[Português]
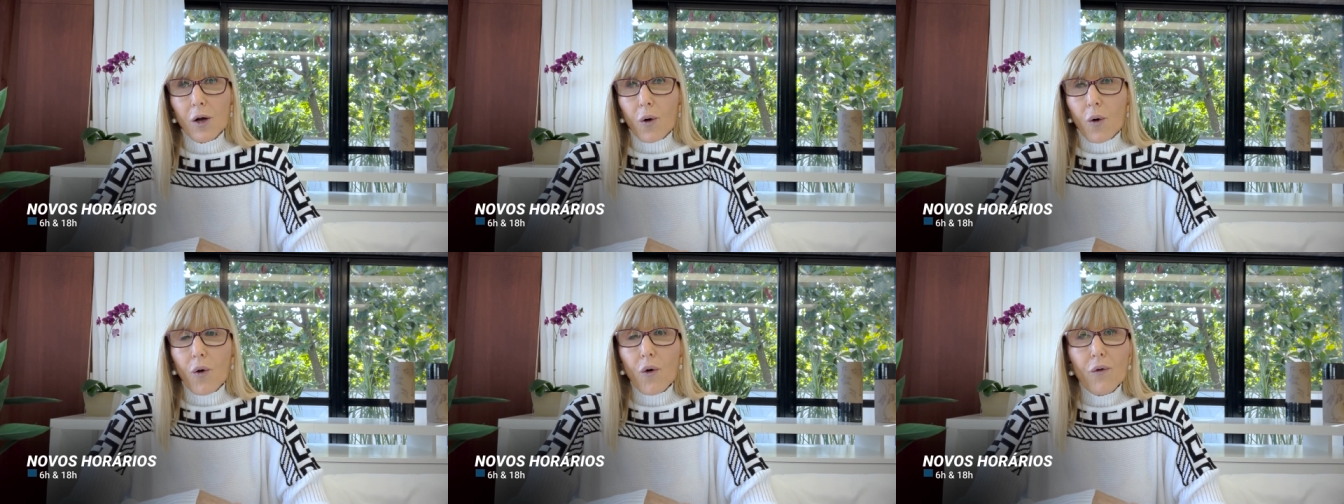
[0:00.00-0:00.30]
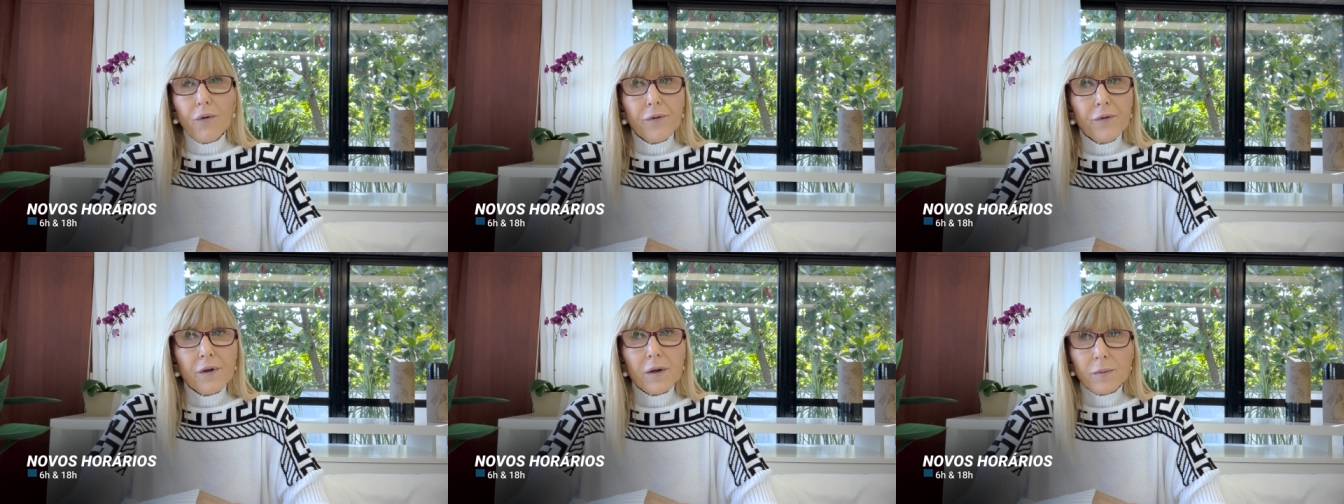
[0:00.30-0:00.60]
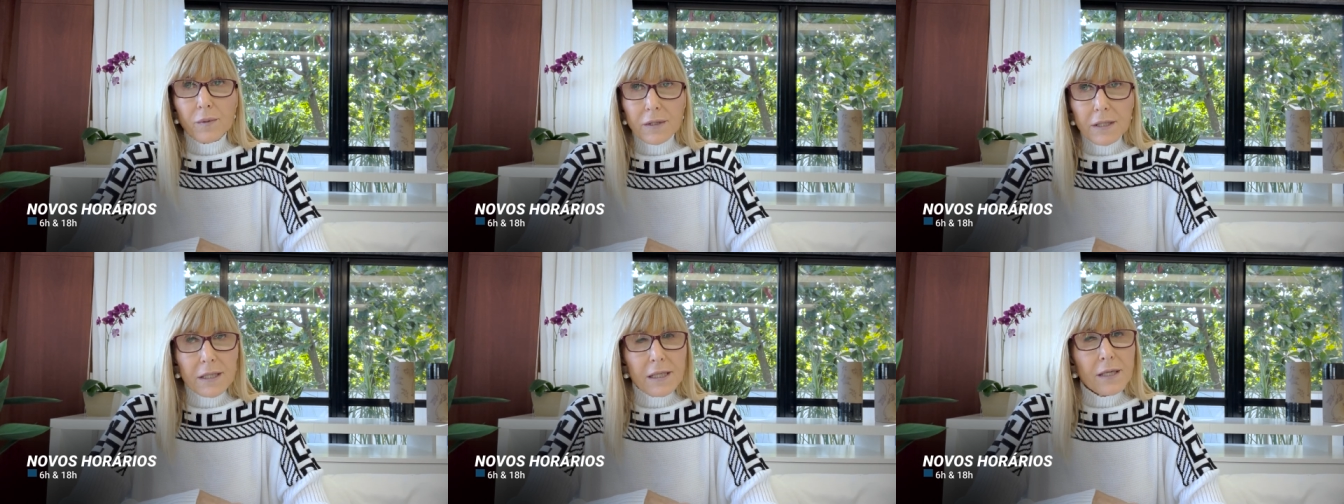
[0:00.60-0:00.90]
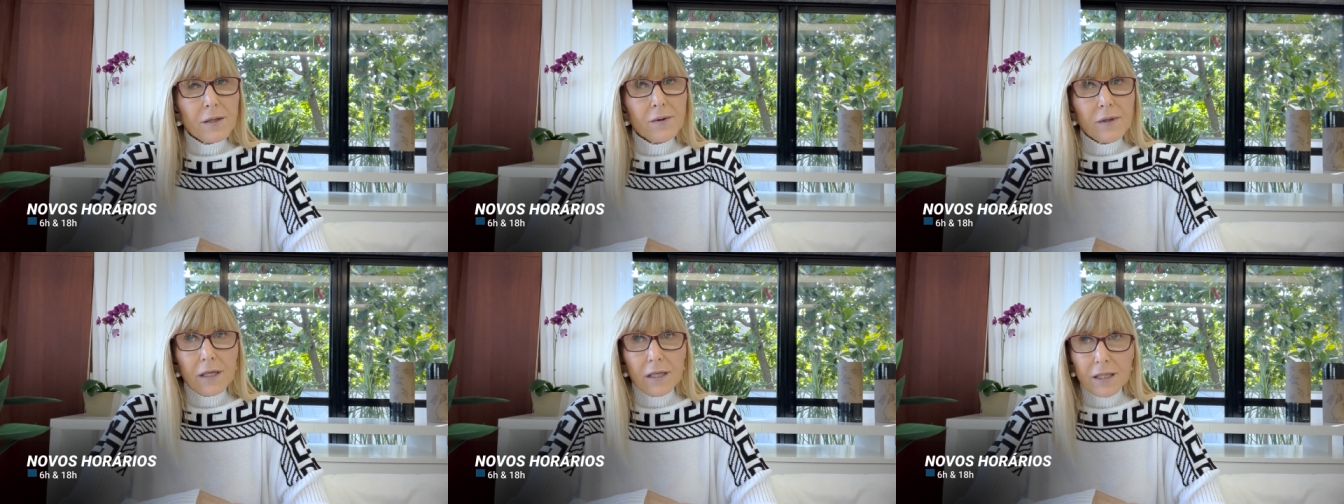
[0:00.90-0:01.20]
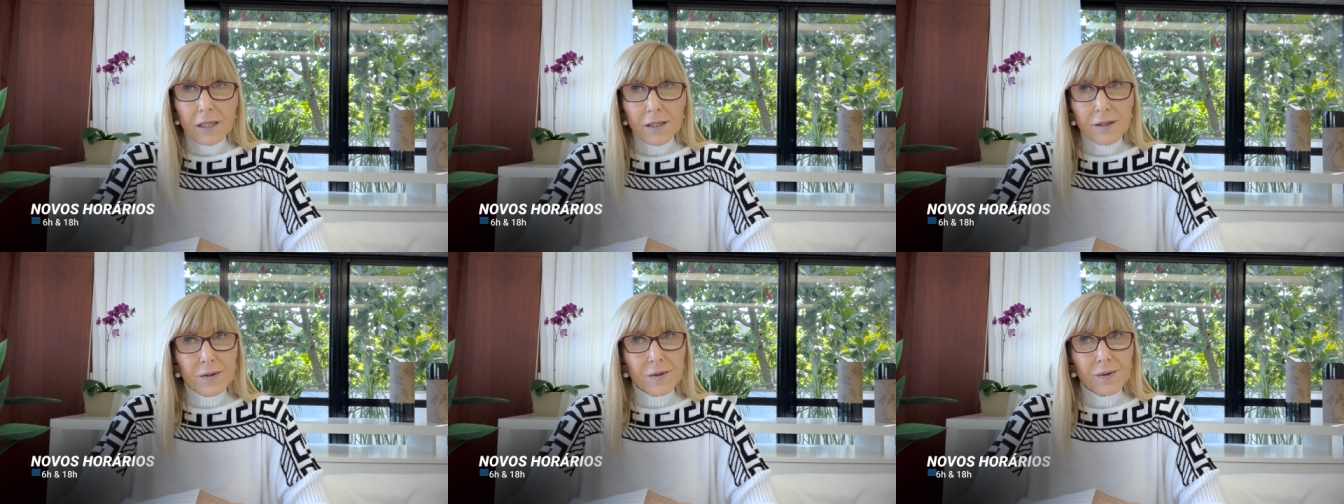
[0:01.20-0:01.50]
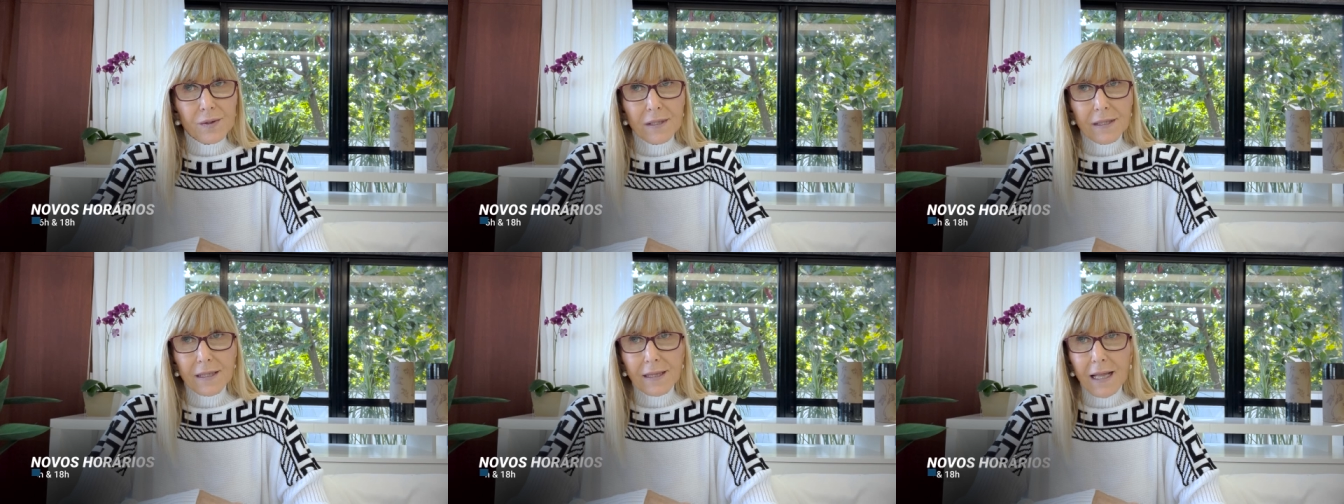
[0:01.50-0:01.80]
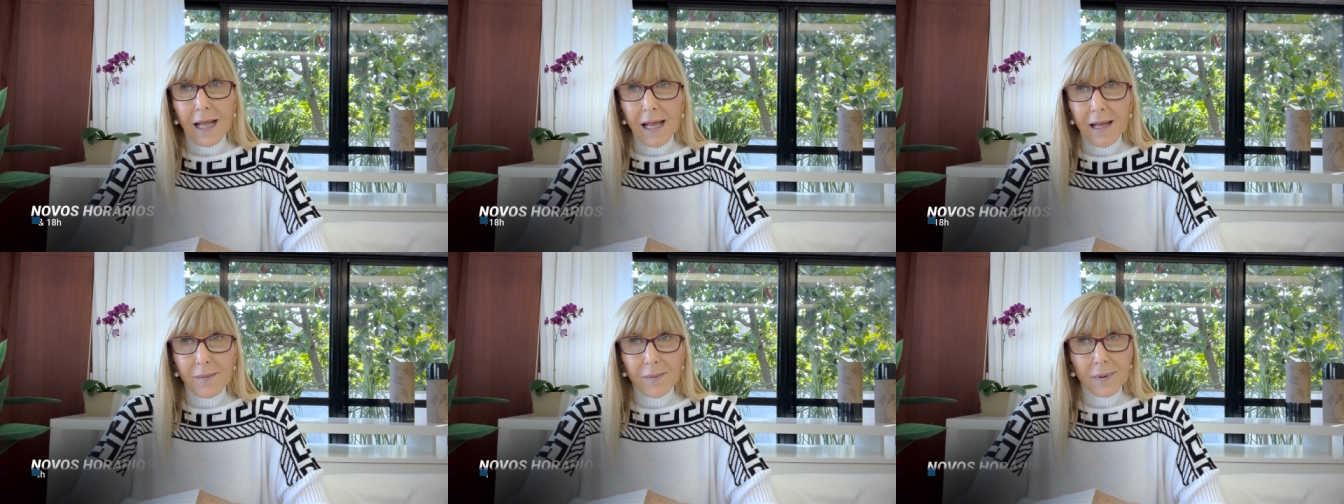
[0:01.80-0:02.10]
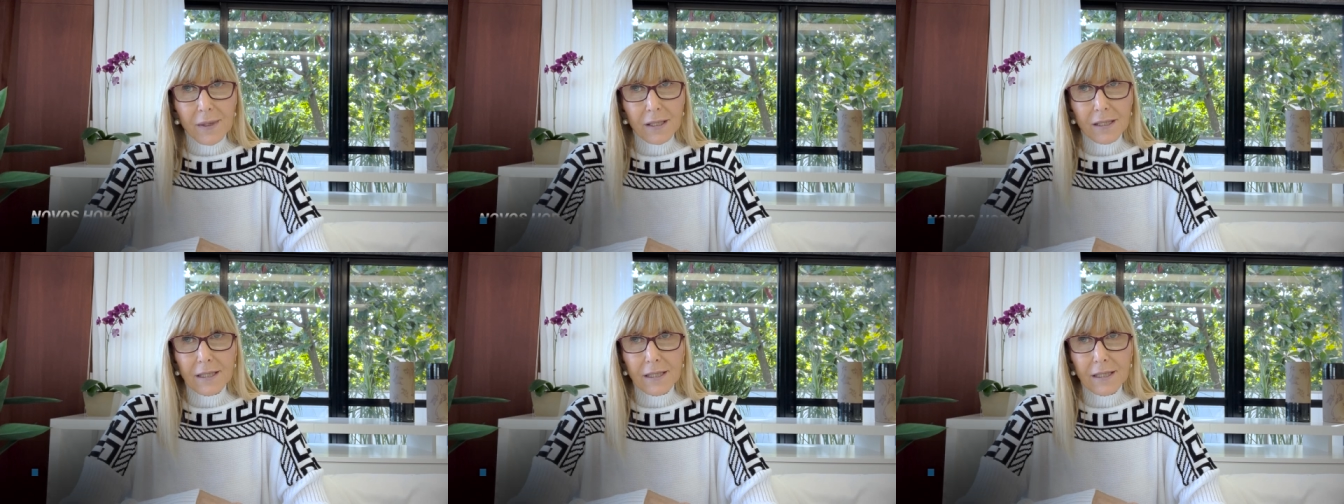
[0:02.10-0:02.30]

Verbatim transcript: ouvimos aquilo que Jesus tem para